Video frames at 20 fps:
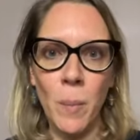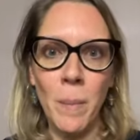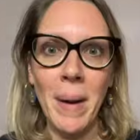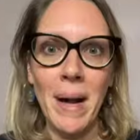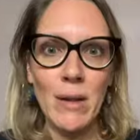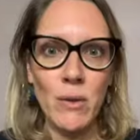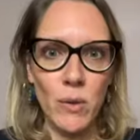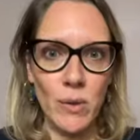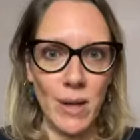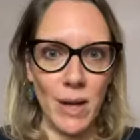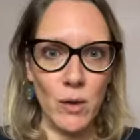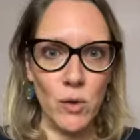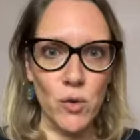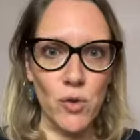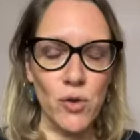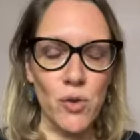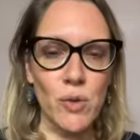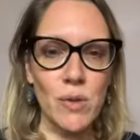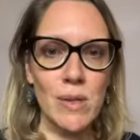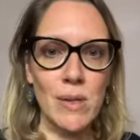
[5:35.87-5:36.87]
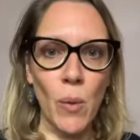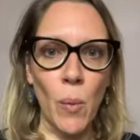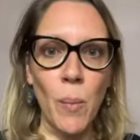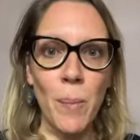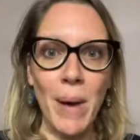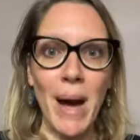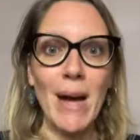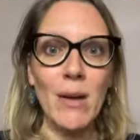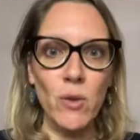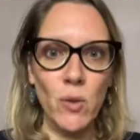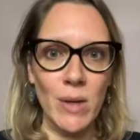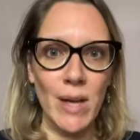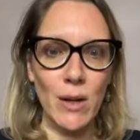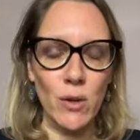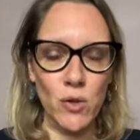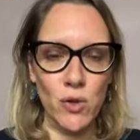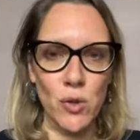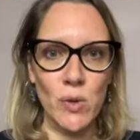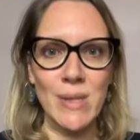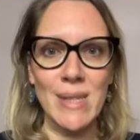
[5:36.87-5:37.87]
On parle de quelque chose, on part de
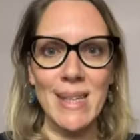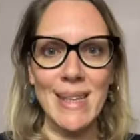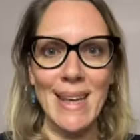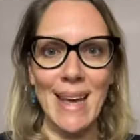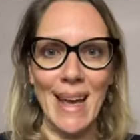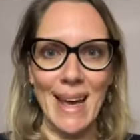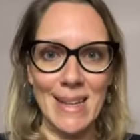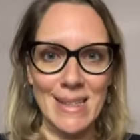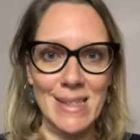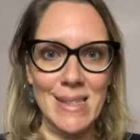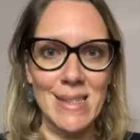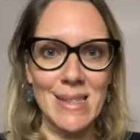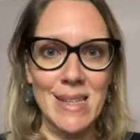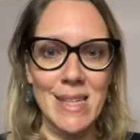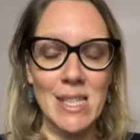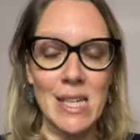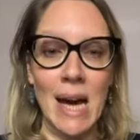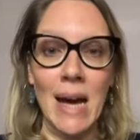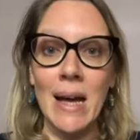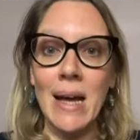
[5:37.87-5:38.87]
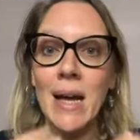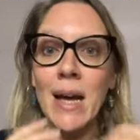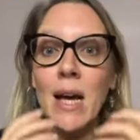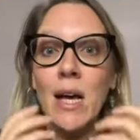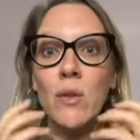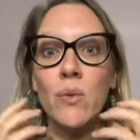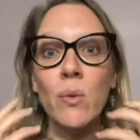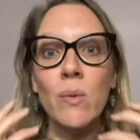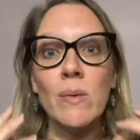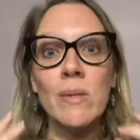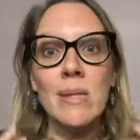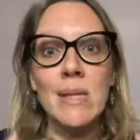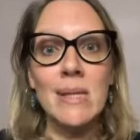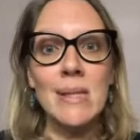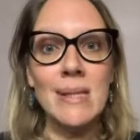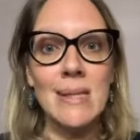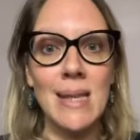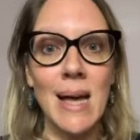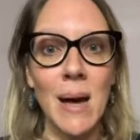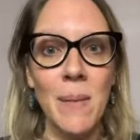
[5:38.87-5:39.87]
quelque chose qui existe déjà. Donc
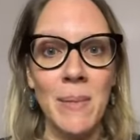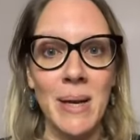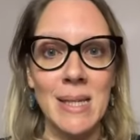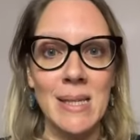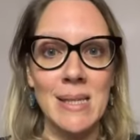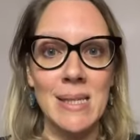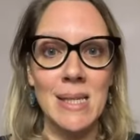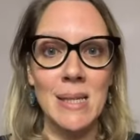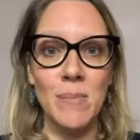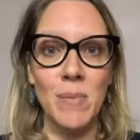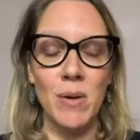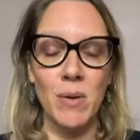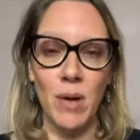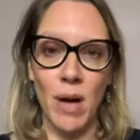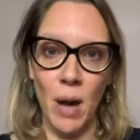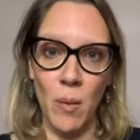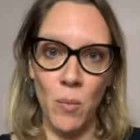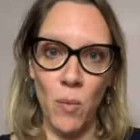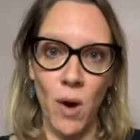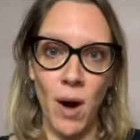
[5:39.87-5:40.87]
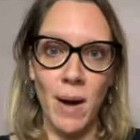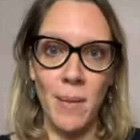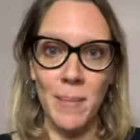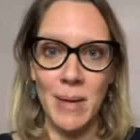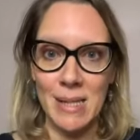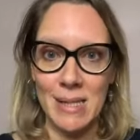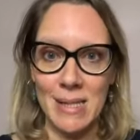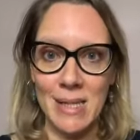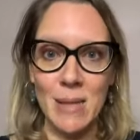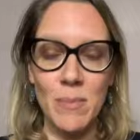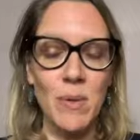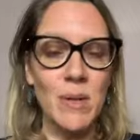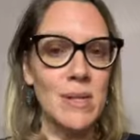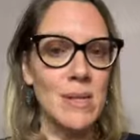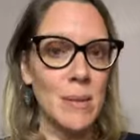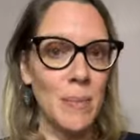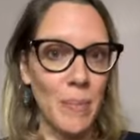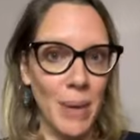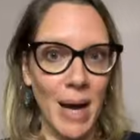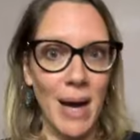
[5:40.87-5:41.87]
c'est ça ma cible à moi. Ma cible,
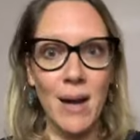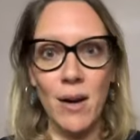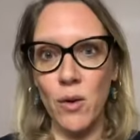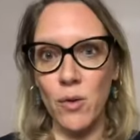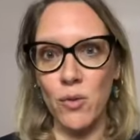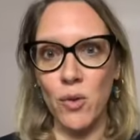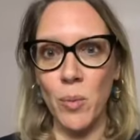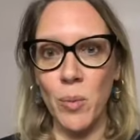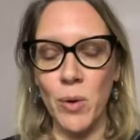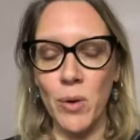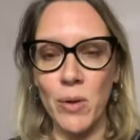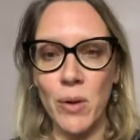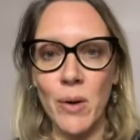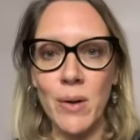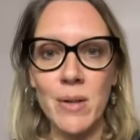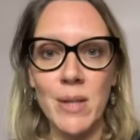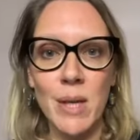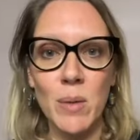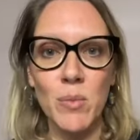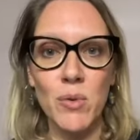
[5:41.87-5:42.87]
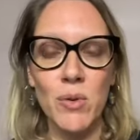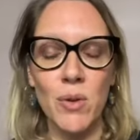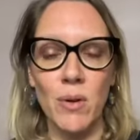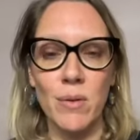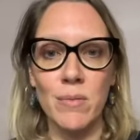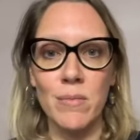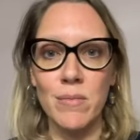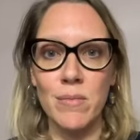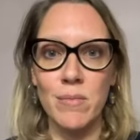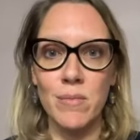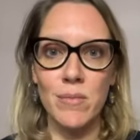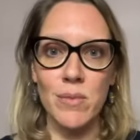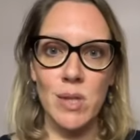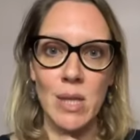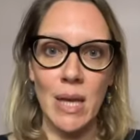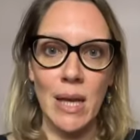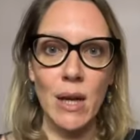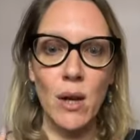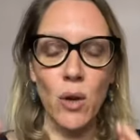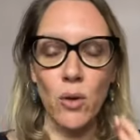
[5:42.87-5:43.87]
c'est pas l'entrepreneur débutant,
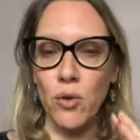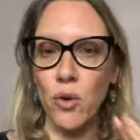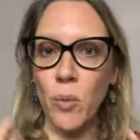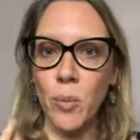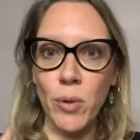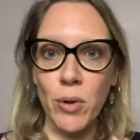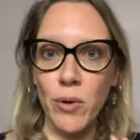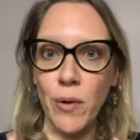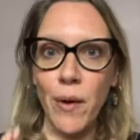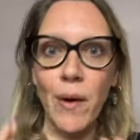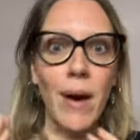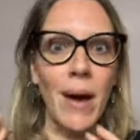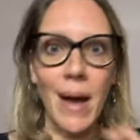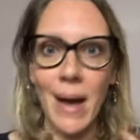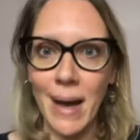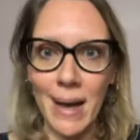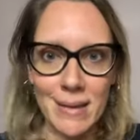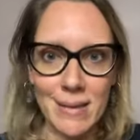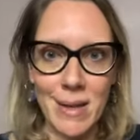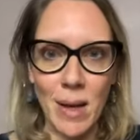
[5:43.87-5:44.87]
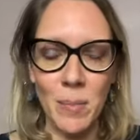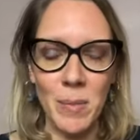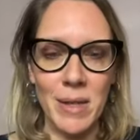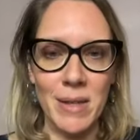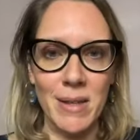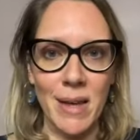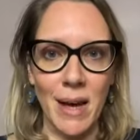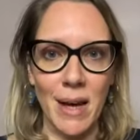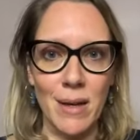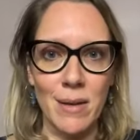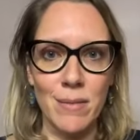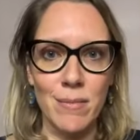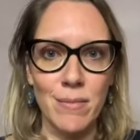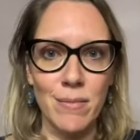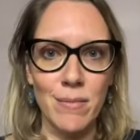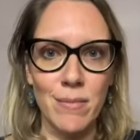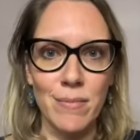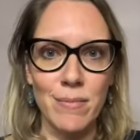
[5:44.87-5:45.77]
c'est l'entrepreneur intermédiaire,